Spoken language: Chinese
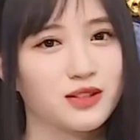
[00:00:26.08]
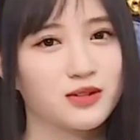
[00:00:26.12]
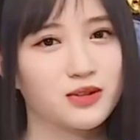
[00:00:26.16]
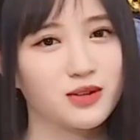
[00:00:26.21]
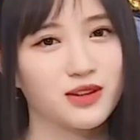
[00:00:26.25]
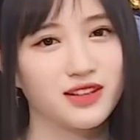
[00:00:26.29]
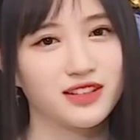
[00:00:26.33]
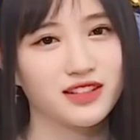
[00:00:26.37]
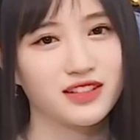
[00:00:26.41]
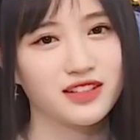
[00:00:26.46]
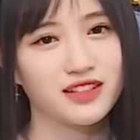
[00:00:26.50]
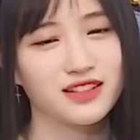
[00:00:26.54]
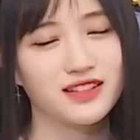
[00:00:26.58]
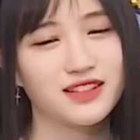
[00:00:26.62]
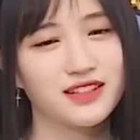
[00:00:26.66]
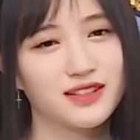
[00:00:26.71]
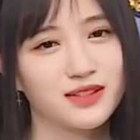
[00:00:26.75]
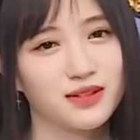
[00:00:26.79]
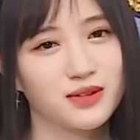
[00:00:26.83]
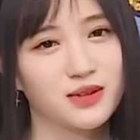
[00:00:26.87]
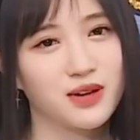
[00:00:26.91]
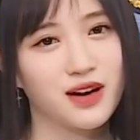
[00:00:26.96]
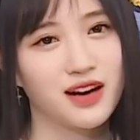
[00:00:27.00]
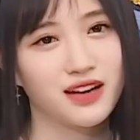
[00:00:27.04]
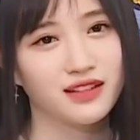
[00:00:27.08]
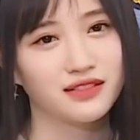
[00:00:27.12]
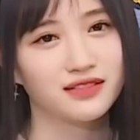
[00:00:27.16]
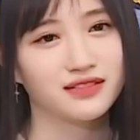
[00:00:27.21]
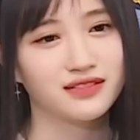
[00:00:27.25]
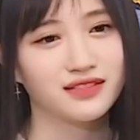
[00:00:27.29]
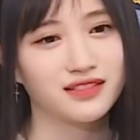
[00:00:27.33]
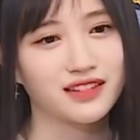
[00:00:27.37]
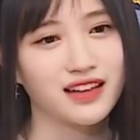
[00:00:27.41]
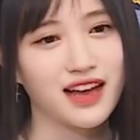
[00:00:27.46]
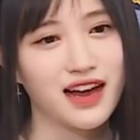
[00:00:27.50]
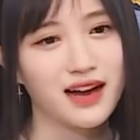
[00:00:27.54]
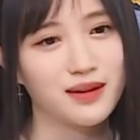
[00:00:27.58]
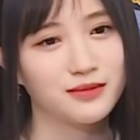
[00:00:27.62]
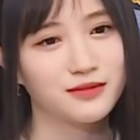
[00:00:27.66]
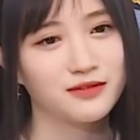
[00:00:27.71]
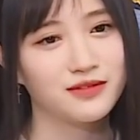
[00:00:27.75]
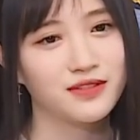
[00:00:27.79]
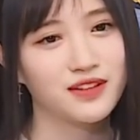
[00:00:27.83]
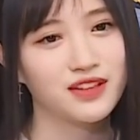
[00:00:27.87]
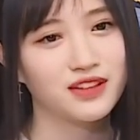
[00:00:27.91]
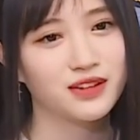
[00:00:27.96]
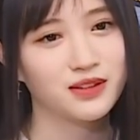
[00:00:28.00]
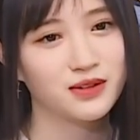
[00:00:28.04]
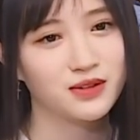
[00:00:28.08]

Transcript: 准时起床，大部分